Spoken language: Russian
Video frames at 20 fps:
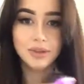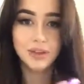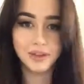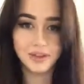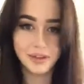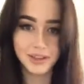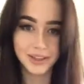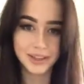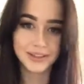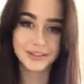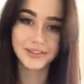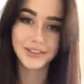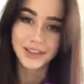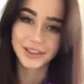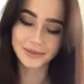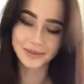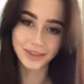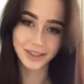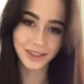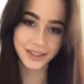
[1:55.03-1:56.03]
поэтому я
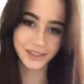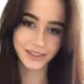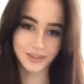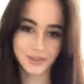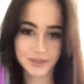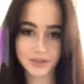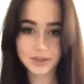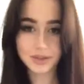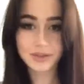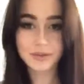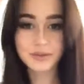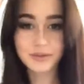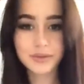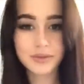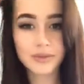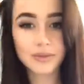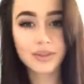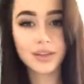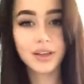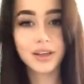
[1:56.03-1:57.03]
их, не знаю,
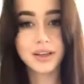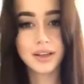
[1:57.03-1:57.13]
расчесываю.